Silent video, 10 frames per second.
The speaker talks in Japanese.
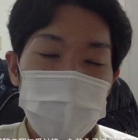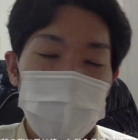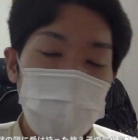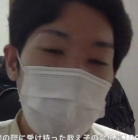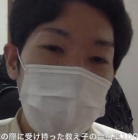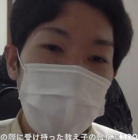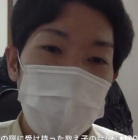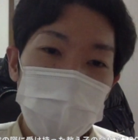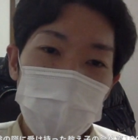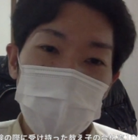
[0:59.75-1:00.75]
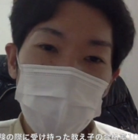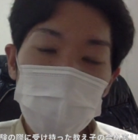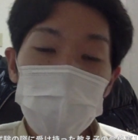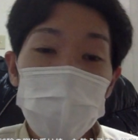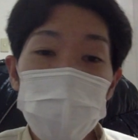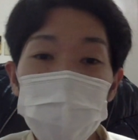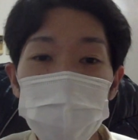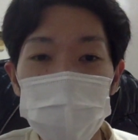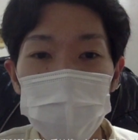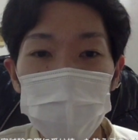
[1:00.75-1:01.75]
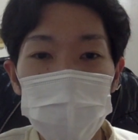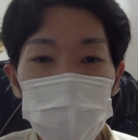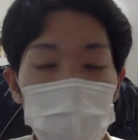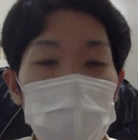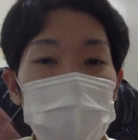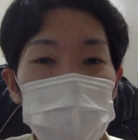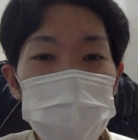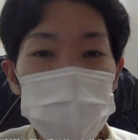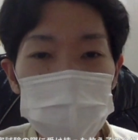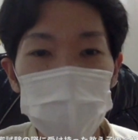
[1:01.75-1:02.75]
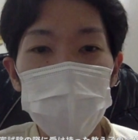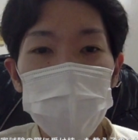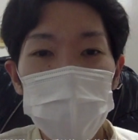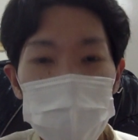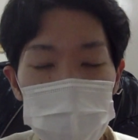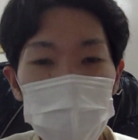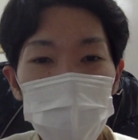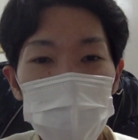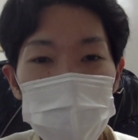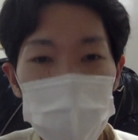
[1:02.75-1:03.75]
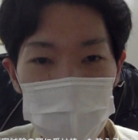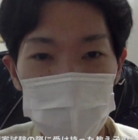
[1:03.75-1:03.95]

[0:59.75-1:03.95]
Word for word: 人によって異なってくるんで、これですって今の時点